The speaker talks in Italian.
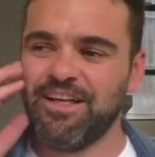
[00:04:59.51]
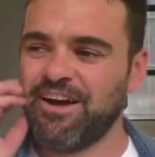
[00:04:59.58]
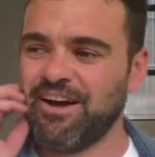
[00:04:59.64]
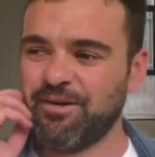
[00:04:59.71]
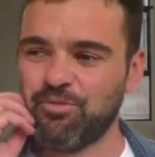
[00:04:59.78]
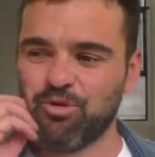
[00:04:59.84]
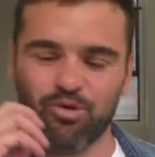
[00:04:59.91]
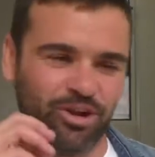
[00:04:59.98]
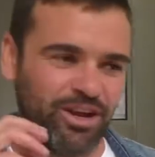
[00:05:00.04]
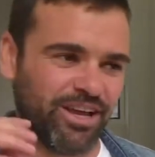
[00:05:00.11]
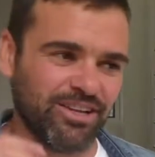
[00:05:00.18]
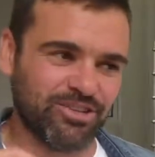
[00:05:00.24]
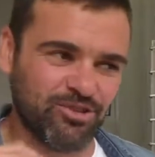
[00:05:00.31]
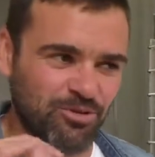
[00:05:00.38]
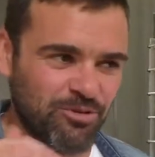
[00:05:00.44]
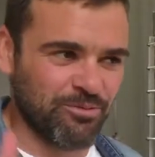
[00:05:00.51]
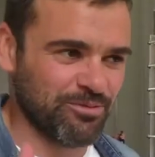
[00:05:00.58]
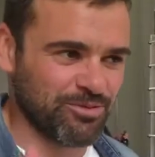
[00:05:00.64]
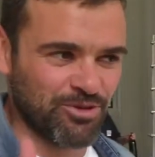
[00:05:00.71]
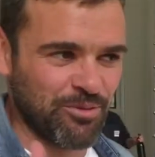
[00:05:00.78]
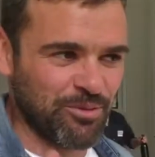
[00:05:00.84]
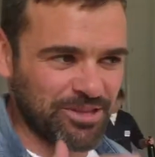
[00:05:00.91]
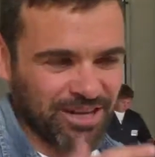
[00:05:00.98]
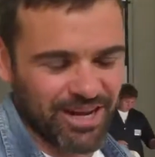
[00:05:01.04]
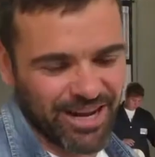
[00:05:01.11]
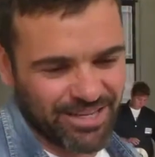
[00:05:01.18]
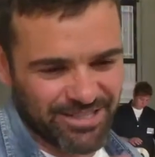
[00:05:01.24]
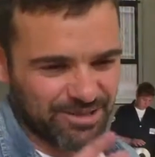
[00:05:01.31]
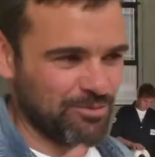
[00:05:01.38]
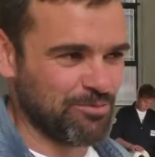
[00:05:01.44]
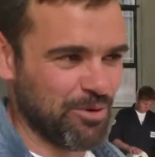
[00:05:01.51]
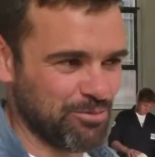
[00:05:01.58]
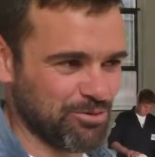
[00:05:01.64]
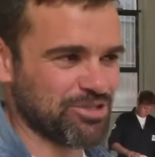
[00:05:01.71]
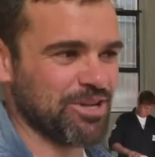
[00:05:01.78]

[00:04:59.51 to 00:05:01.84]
a Brooklyn, che sicuramente i ragazzi erano un po' più